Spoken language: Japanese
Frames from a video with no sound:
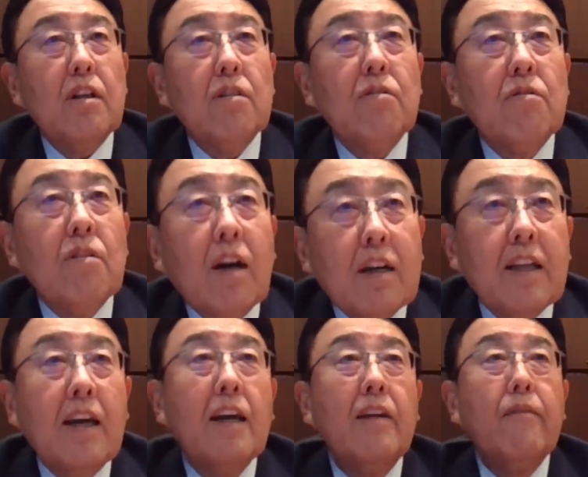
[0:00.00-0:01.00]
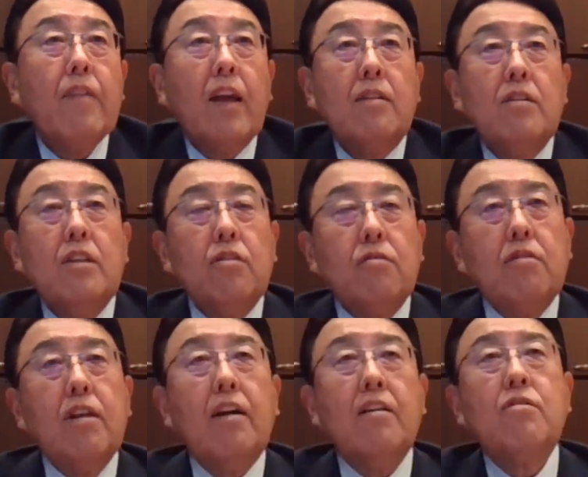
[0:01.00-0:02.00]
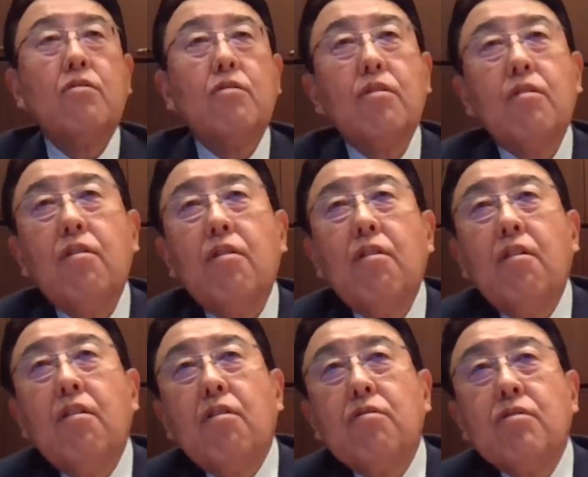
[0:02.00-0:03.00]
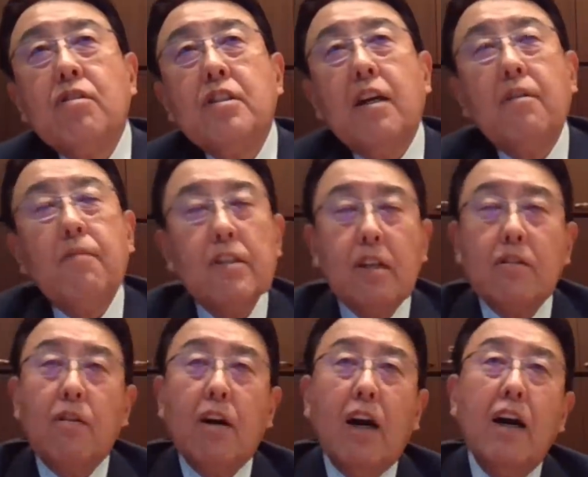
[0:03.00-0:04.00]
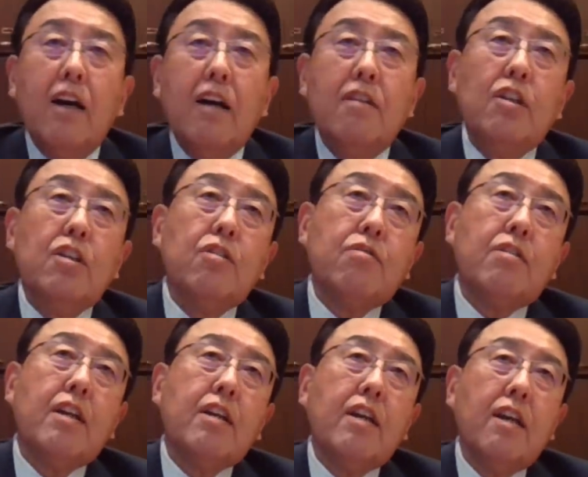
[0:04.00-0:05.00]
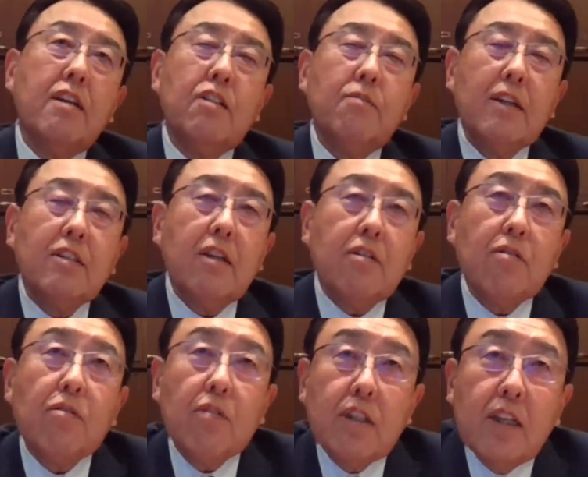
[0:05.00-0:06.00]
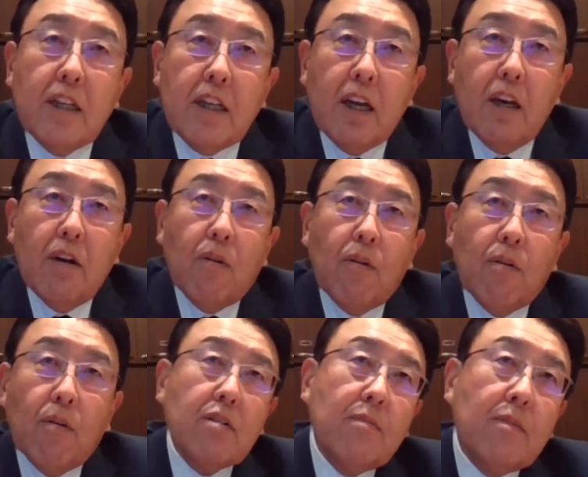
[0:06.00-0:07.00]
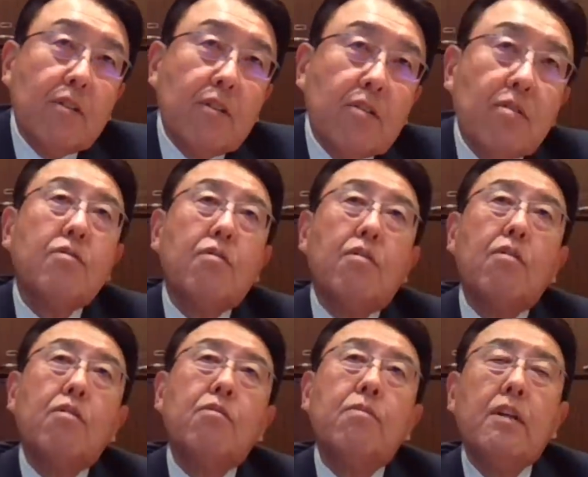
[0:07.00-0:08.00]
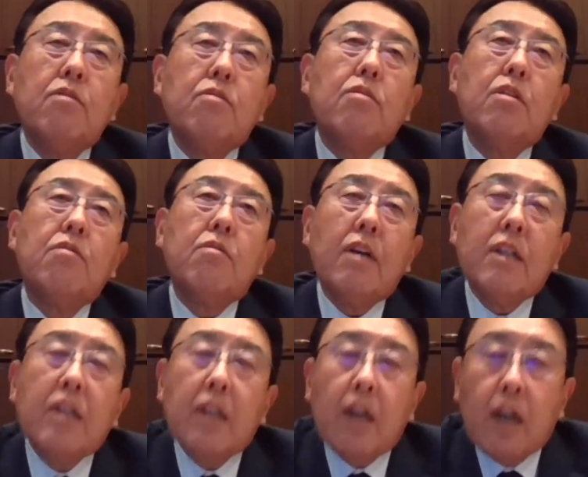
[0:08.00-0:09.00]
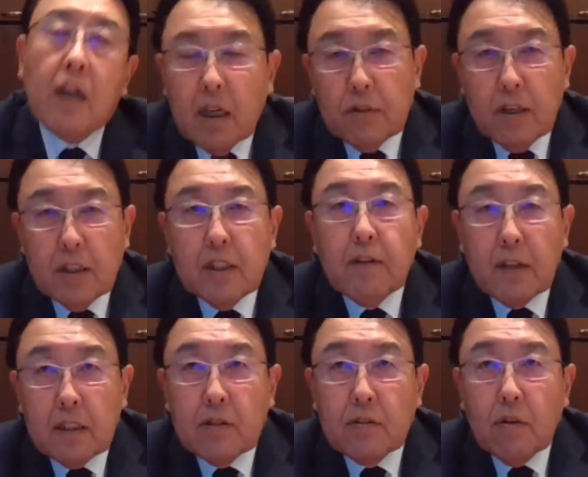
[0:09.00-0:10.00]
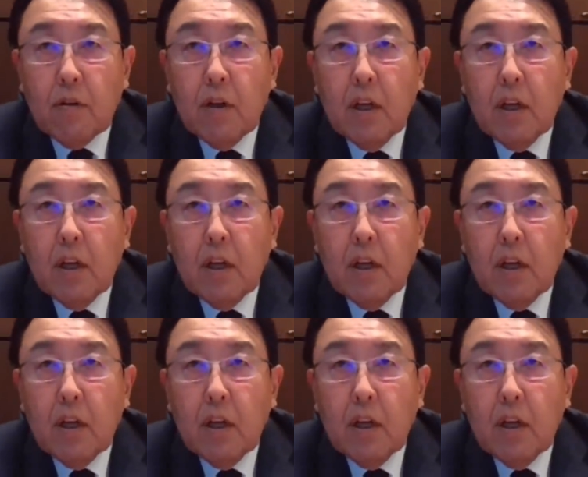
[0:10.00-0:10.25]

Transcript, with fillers: 点の中で、20点そのロスしちゃいましたとか、20点減しましたって時に、他のものでそれを埋めるっていうのはなかなか難しいわけです